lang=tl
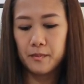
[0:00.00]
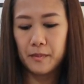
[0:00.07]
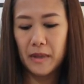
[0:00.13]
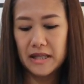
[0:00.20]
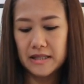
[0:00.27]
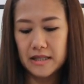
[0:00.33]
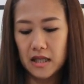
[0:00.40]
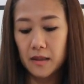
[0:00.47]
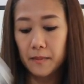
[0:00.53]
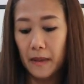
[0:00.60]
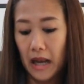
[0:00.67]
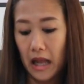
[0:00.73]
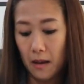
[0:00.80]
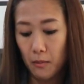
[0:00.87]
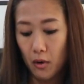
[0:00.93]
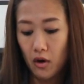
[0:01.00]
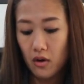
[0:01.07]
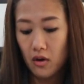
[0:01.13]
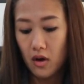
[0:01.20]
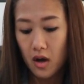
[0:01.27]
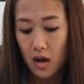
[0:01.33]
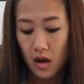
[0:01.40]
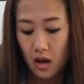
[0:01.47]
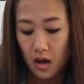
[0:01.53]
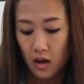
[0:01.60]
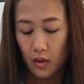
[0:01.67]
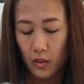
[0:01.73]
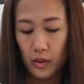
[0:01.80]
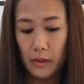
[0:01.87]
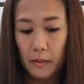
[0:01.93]
pansit palabok.
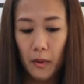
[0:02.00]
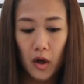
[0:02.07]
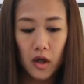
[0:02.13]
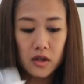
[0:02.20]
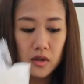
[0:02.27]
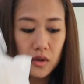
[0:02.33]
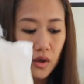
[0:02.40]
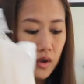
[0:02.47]
We bought